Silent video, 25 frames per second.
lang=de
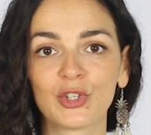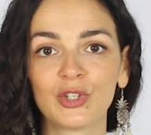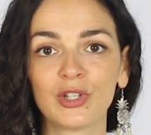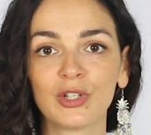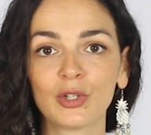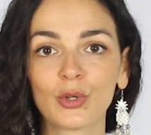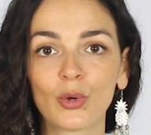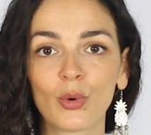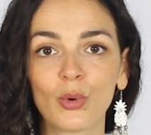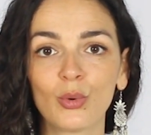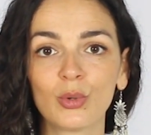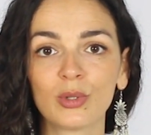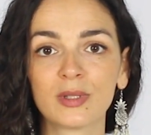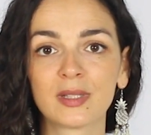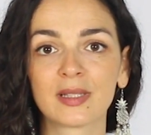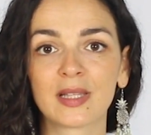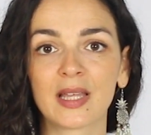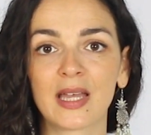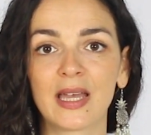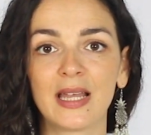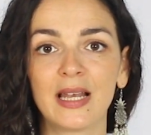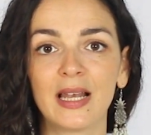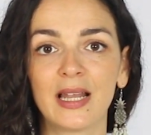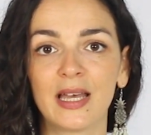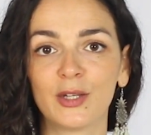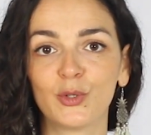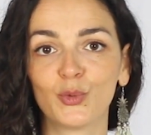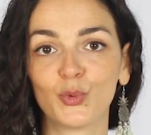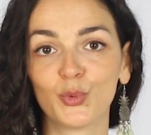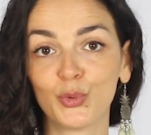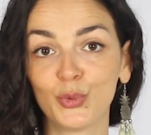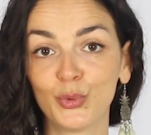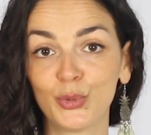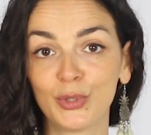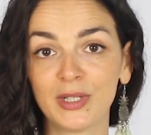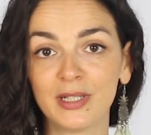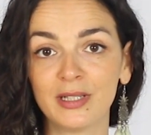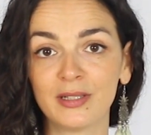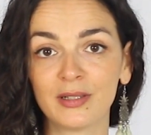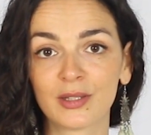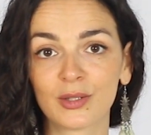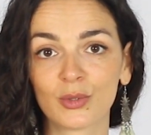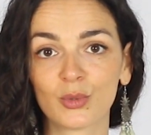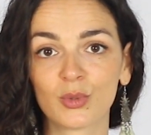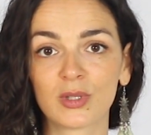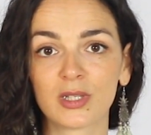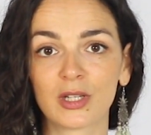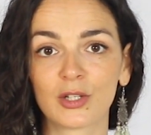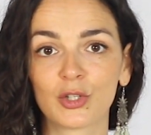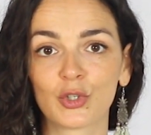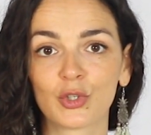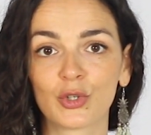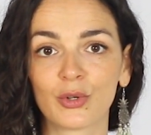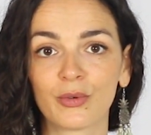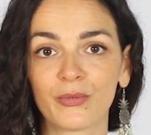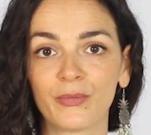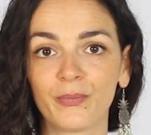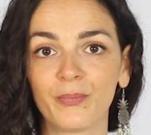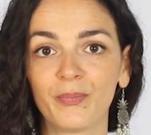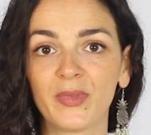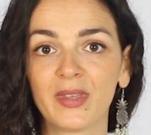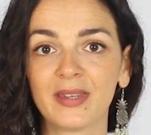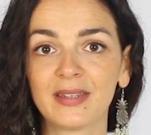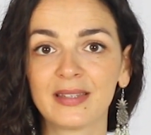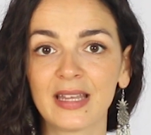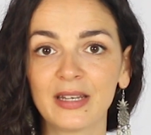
einen Großteil an unnötigen Zusatzstoffen.